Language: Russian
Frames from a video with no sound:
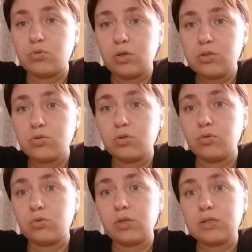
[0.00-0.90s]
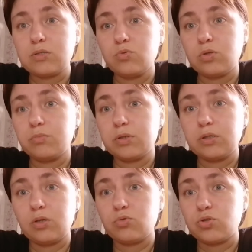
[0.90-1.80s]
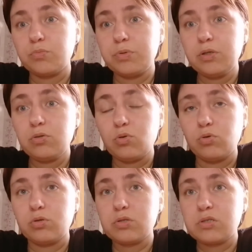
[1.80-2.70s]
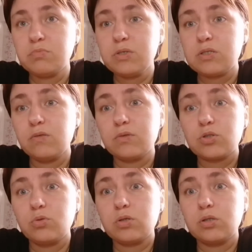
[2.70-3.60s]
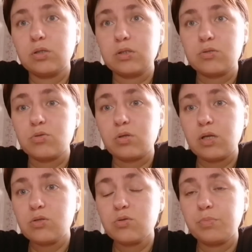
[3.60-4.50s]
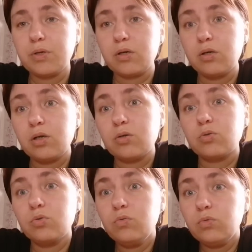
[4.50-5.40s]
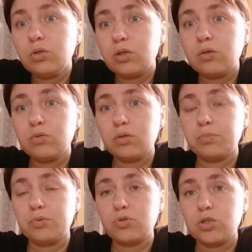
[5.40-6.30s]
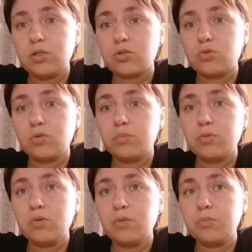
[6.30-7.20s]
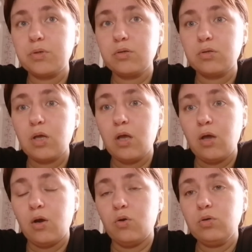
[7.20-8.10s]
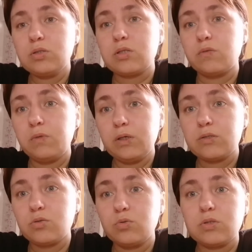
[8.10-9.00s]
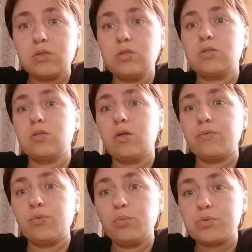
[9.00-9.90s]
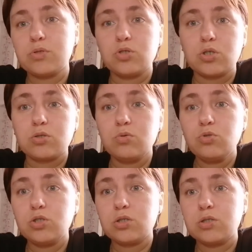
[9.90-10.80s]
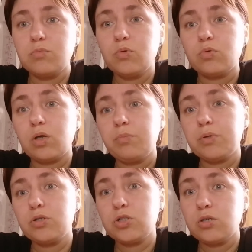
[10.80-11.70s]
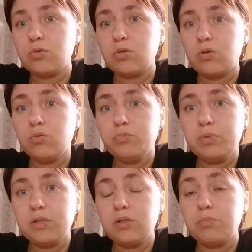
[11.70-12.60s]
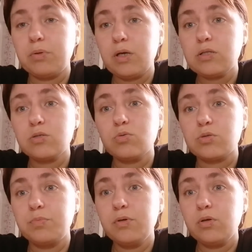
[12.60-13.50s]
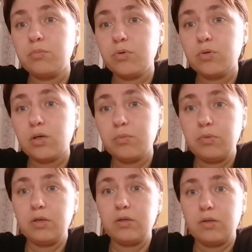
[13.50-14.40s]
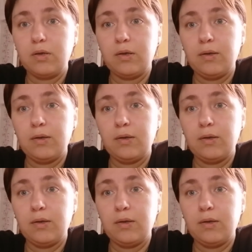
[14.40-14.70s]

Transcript: ситуацию, говорю, нас утром хотят уже оперировать. Он говорит, в смысле, вы же только на консультацию поехали? Я говорю, ну вот так вот и получается, что ребенка оперируют. Он срывается, он садится на автобус на час ночи и к 7 утра приезжает туда. Он перед операцией успел ребенка обнять.